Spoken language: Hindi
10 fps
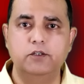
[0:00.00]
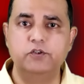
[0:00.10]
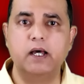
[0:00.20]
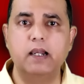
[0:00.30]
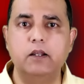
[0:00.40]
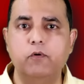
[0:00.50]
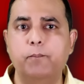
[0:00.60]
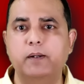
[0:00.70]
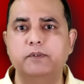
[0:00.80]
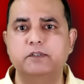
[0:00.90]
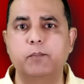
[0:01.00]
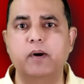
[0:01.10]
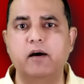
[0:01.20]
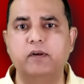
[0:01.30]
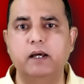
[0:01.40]
इस साल नवंबर में
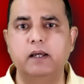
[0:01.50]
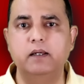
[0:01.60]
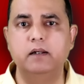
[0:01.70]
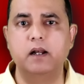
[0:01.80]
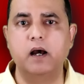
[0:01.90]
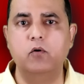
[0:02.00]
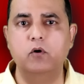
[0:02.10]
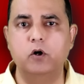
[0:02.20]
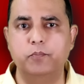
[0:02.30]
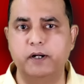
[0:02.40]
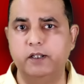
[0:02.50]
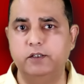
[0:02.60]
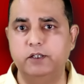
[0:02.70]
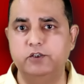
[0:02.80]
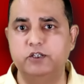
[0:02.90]
संभावना है कि राहुल और
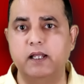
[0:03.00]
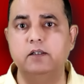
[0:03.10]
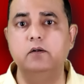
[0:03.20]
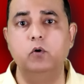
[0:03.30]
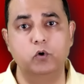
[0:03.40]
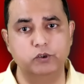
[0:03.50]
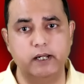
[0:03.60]
प्रणीति की शादी हो